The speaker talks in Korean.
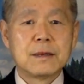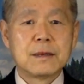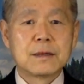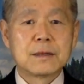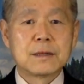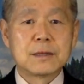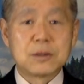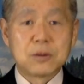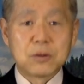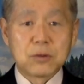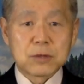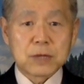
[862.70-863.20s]

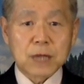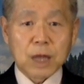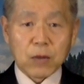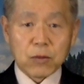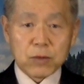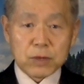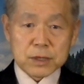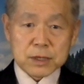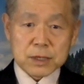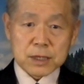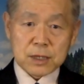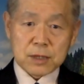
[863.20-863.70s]
그리고
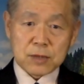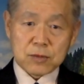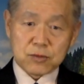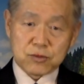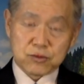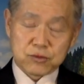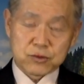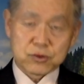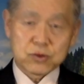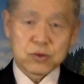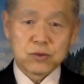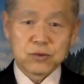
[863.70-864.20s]
다윗의
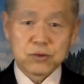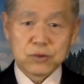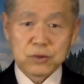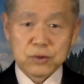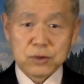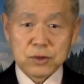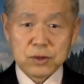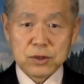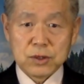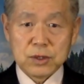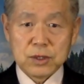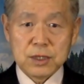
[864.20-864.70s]

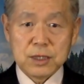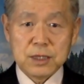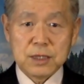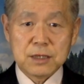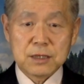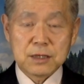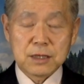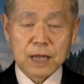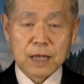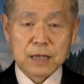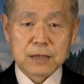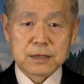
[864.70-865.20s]

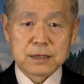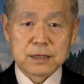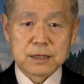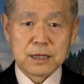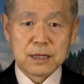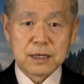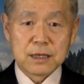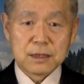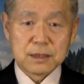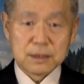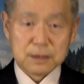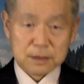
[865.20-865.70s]
후손이
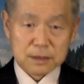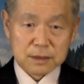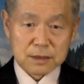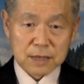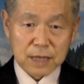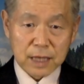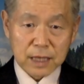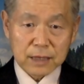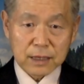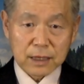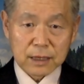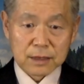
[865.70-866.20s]
다스릴 그
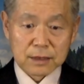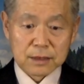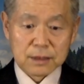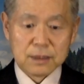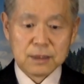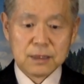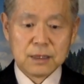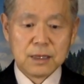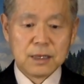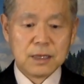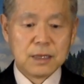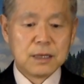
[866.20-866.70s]

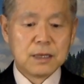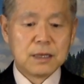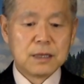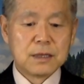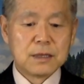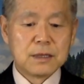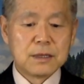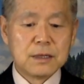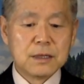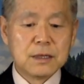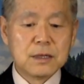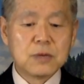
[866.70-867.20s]
나라를
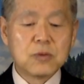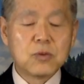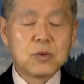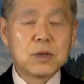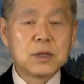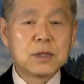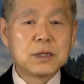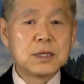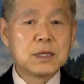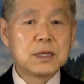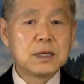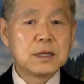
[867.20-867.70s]

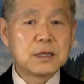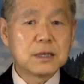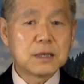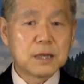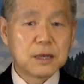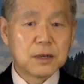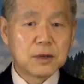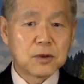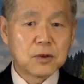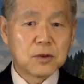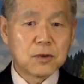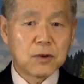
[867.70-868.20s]
영원히
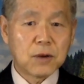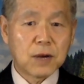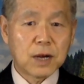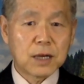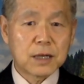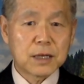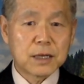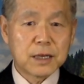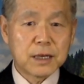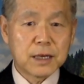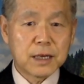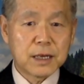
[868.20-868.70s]

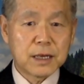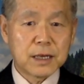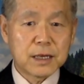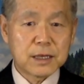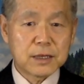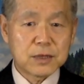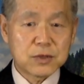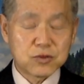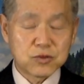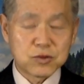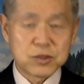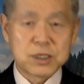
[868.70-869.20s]

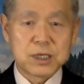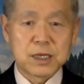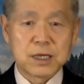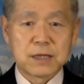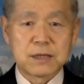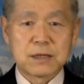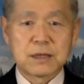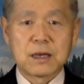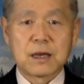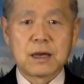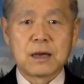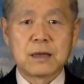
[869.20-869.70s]
견고하게해
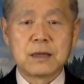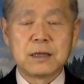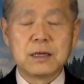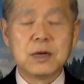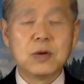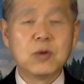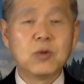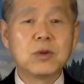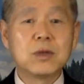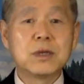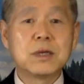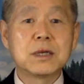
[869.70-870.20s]
주시겠다.
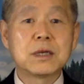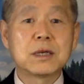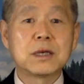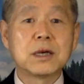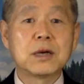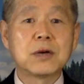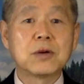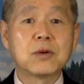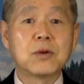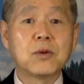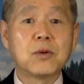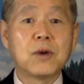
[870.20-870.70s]
영원히
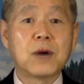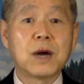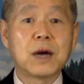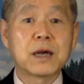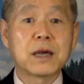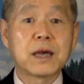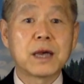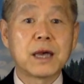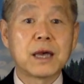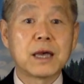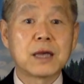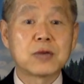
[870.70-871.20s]

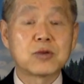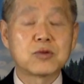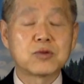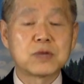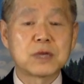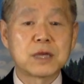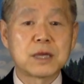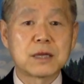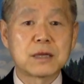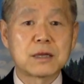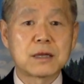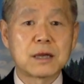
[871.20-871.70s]
경고하게 해
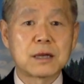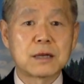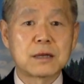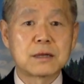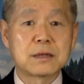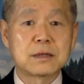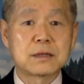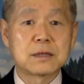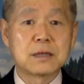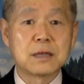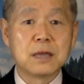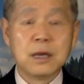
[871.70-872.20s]
주시겠다는
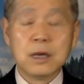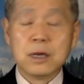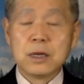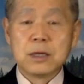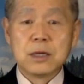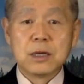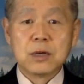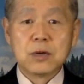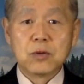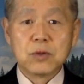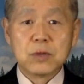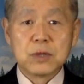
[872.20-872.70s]
것은
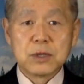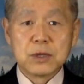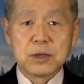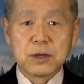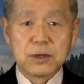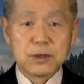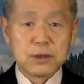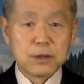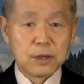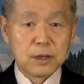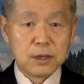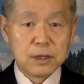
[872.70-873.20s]
영원히
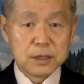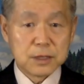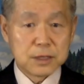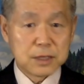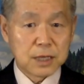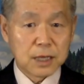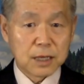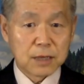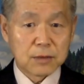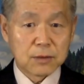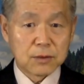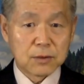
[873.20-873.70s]

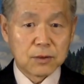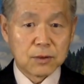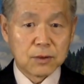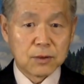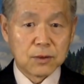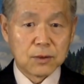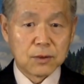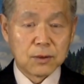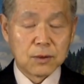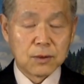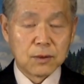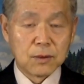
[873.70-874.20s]
흔들리지
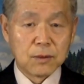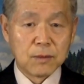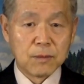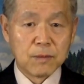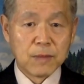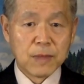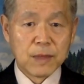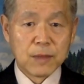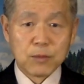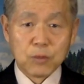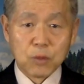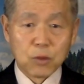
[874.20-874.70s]
않고
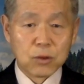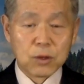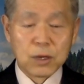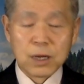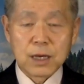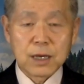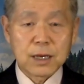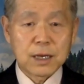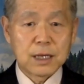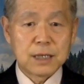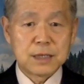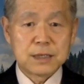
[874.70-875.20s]

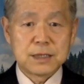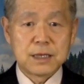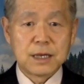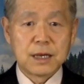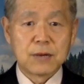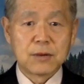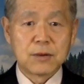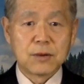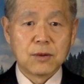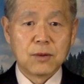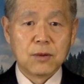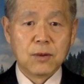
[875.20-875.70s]
몰락하지
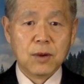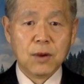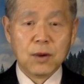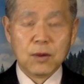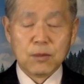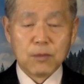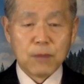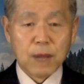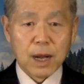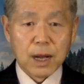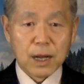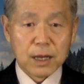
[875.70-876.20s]
않고
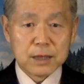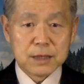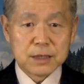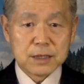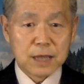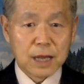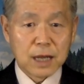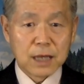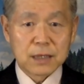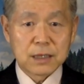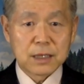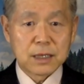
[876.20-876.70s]

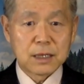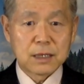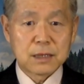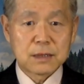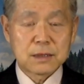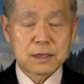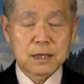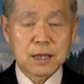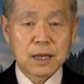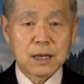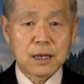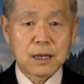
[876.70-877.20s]
망하지
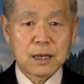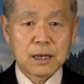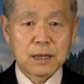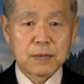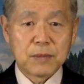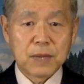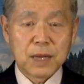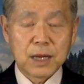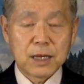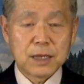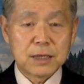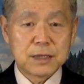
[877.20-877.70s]
않겠다,
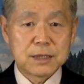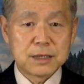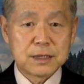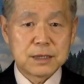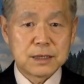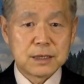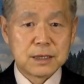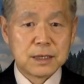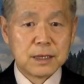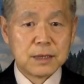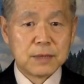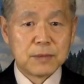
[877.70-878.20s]

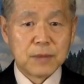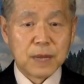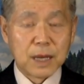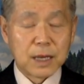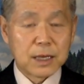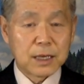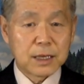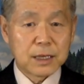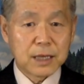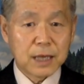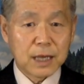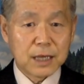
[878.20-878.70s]
망하지,
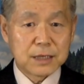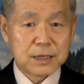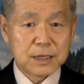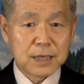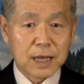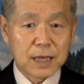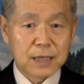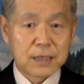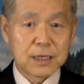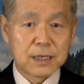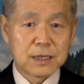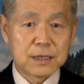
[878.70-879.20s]
망하게 하지
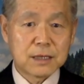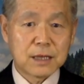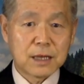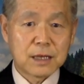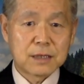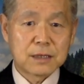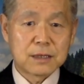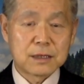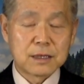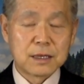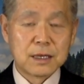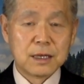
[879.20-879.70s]

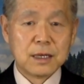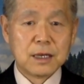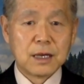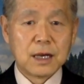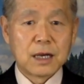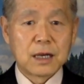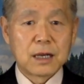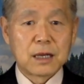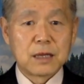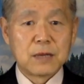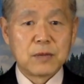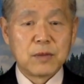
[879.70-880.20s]
않겠다는
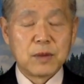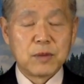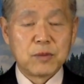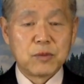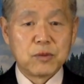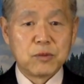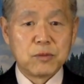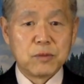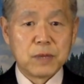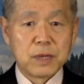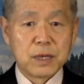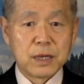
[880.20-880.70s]
하나님의
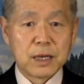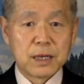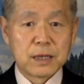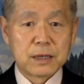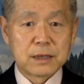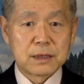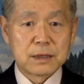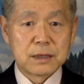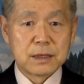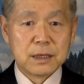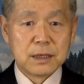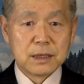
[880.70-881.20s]

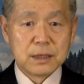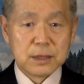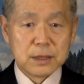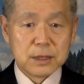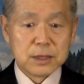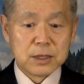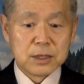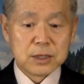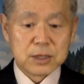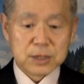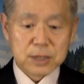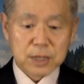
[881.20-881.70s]
분명한
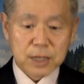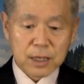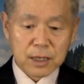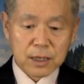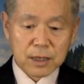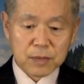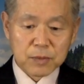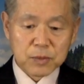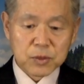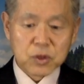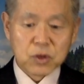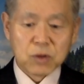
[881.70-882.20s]
의지의
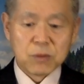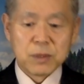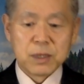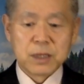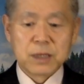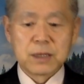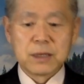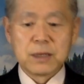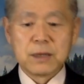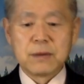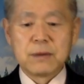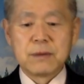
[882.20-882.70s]

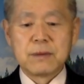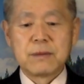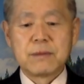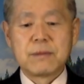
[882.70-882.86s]
표명이에요.